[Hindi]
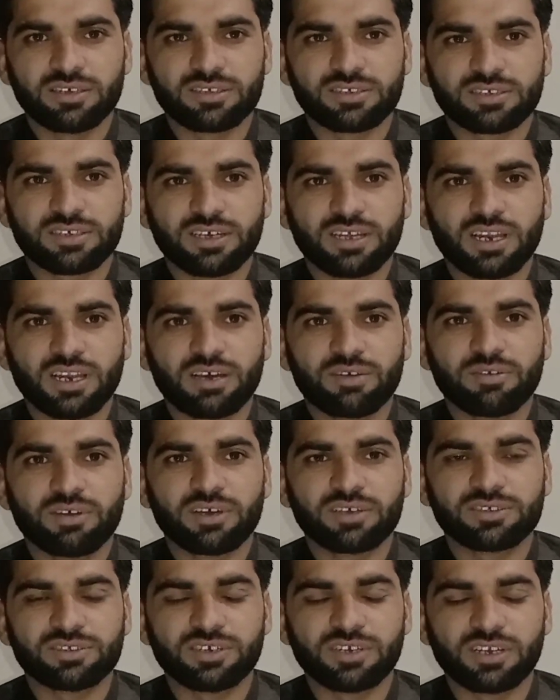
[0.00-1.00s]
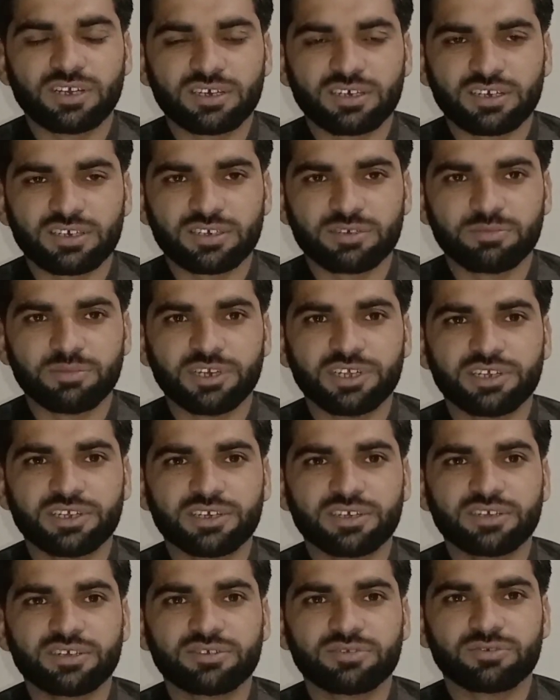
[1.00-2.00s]
इसके अलावा श्रीलंका की
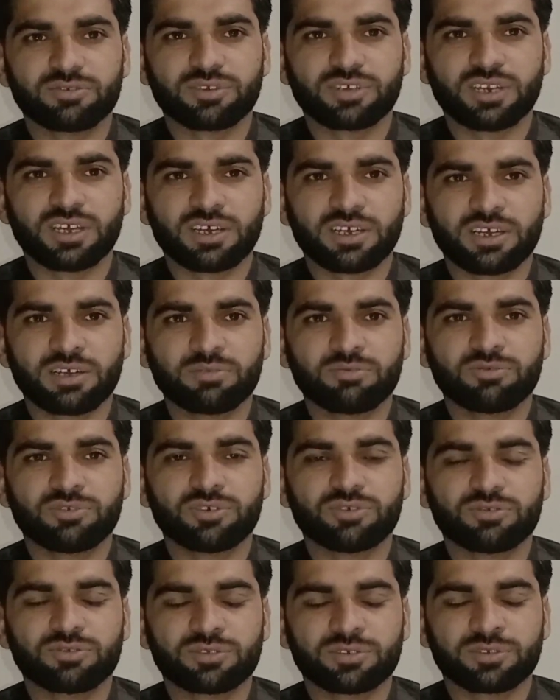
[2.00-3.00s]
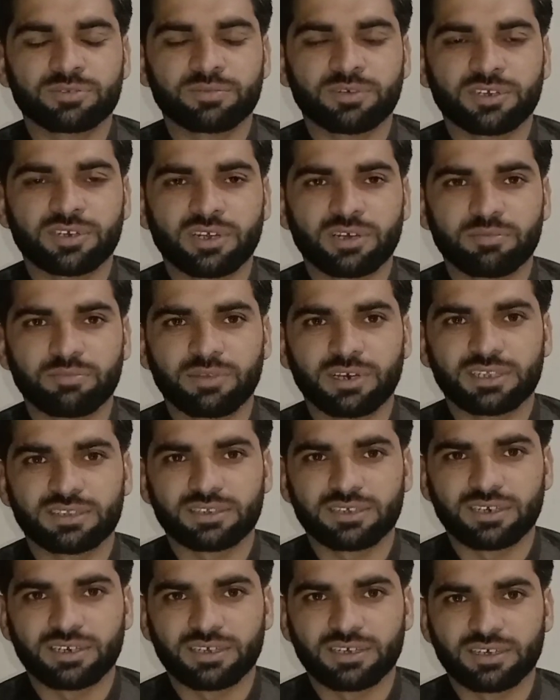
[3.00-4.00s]
बैटिंग जो कि नाकाम हुई उस पर हम बात
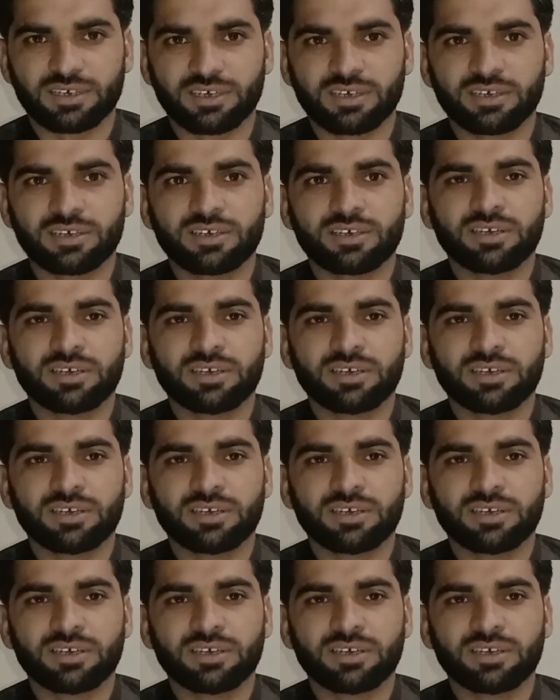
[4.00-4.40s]
करेंगे